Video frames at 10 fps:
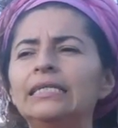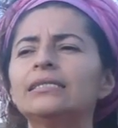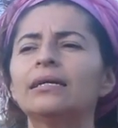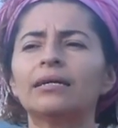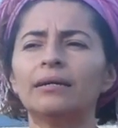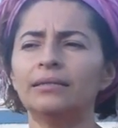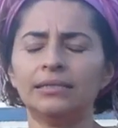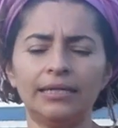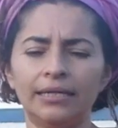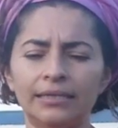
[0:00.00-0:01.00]
y se,
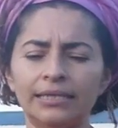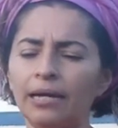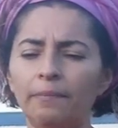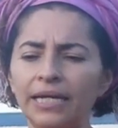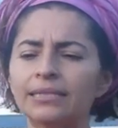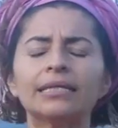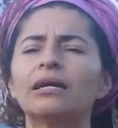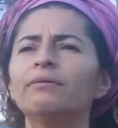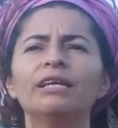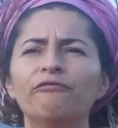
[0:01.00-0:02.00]
se expresa a
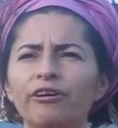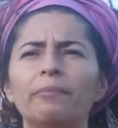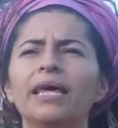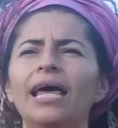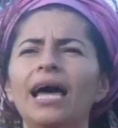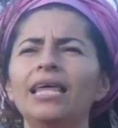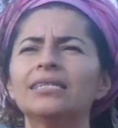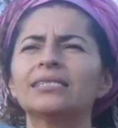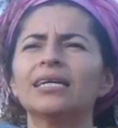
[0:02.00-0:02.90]
través de enfermedades.